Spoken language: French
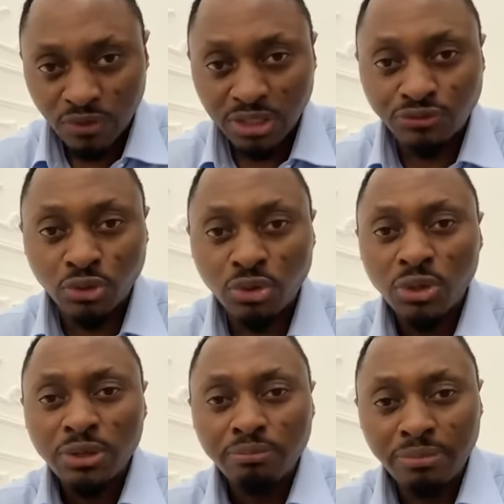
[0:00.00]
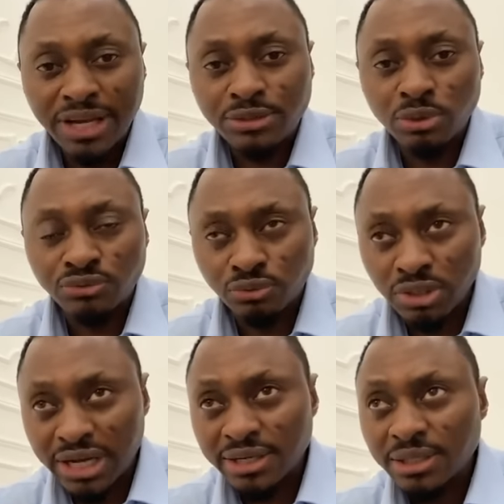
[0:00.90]
Il faut mettre le
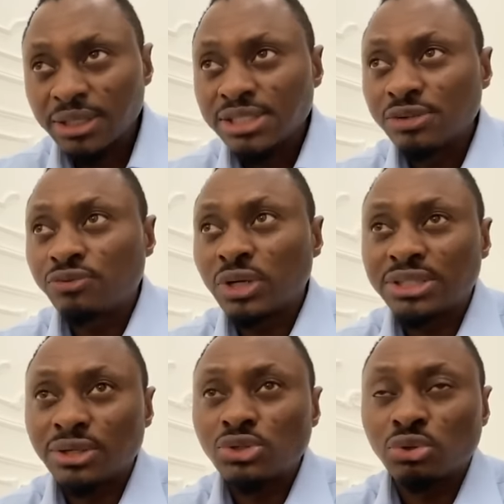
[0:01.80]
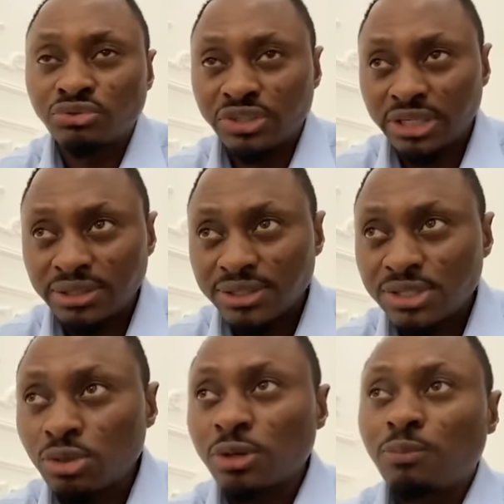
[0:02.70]
foulard, tu faut être sauvé.
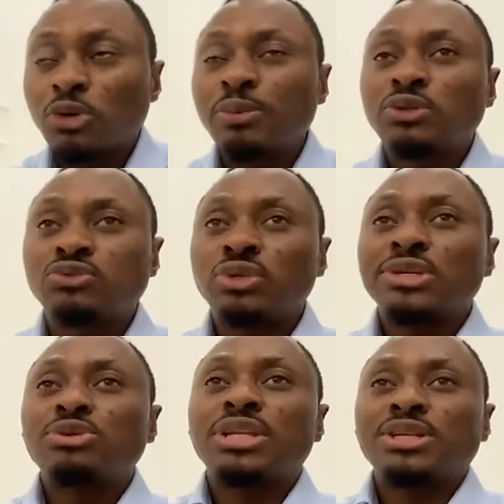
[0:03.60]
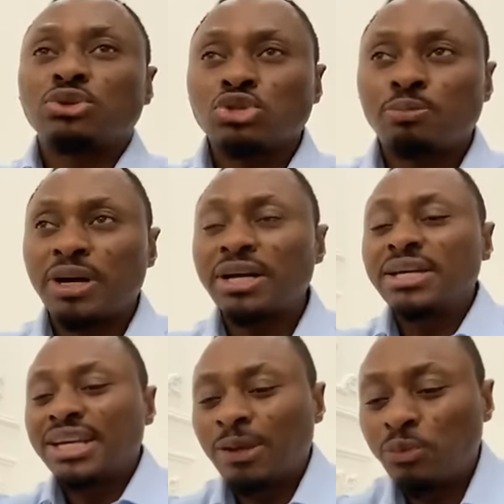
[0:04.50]
Celui qui ne porte pas le foulard, Dieu ne l'exauce
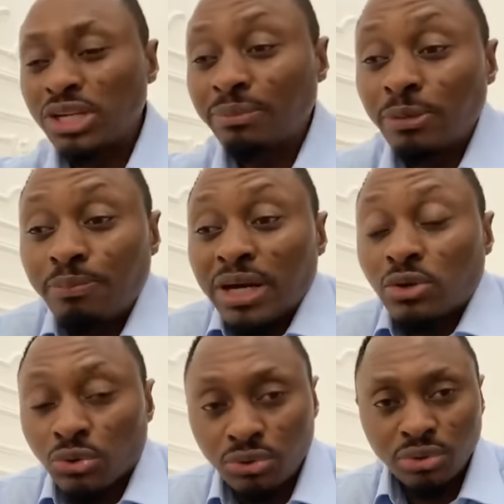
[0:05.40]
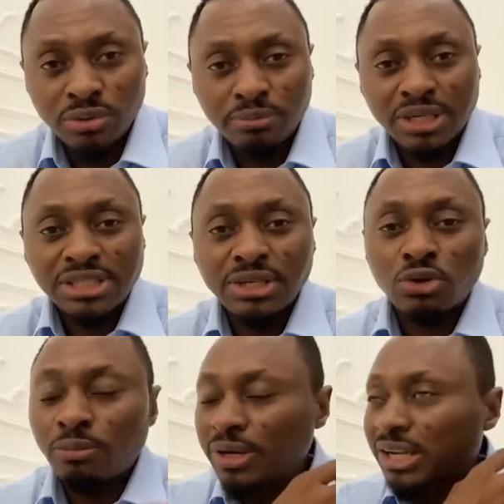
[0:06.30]
pas, et puis il n'a même pas cru, parce
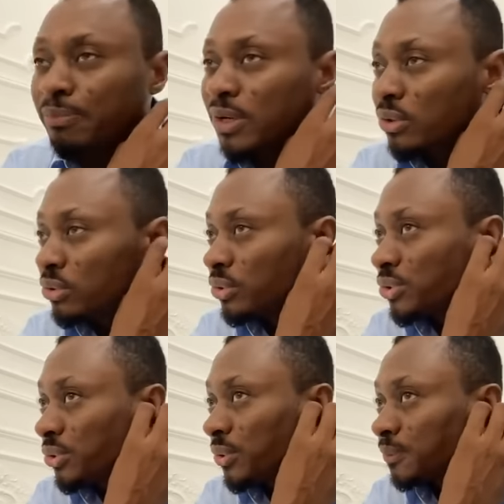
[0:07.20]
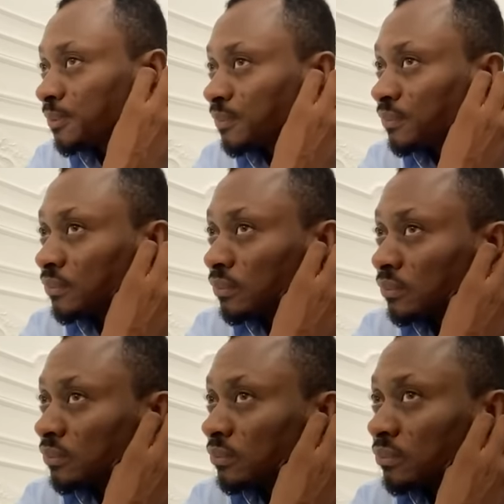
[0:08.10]
qu'il combat la parole de Dieu.
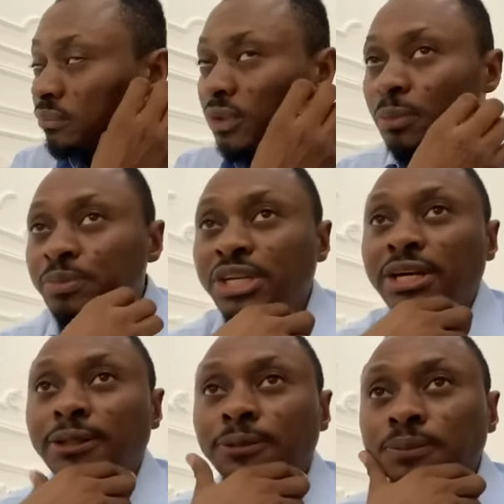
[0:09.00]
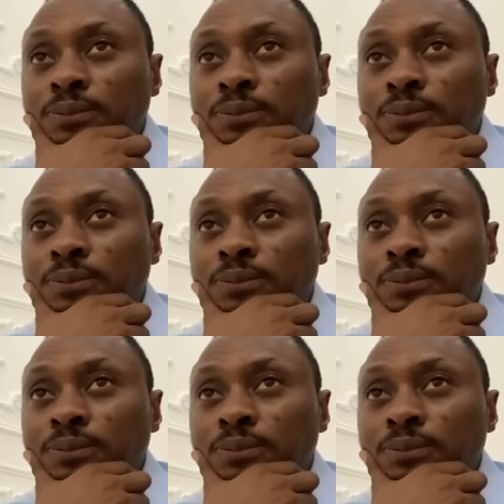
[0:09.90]
Bien.